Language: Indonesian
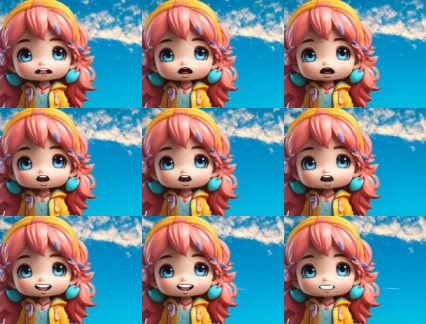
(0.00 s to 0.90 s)
Kina
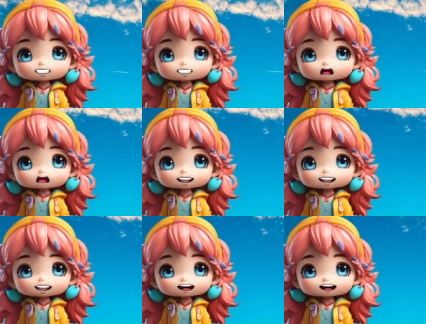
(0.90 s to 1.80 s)
mengusap pipi
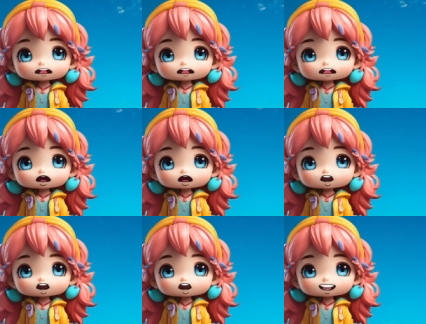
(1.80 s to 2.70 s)
putrinya,
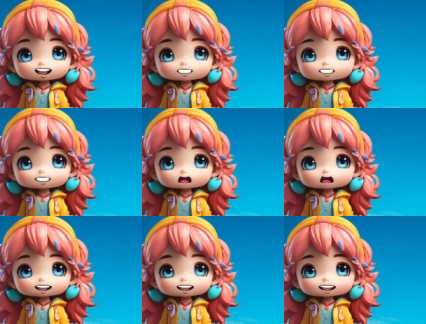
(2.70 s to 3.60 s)
ya kan babi
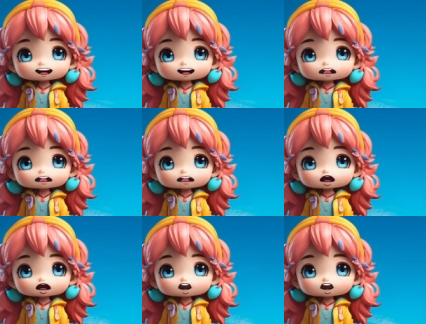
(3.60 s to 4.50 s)
kecilku?
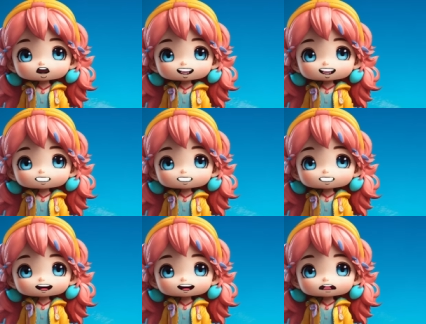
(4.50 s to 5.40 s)
Clara tersenyum
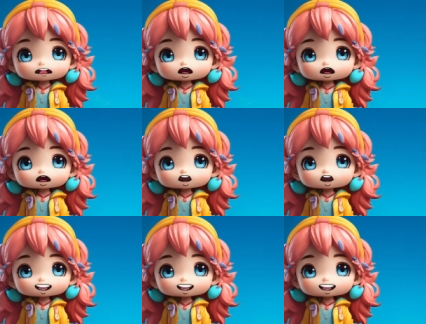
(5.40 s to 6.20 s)
dan tertawa.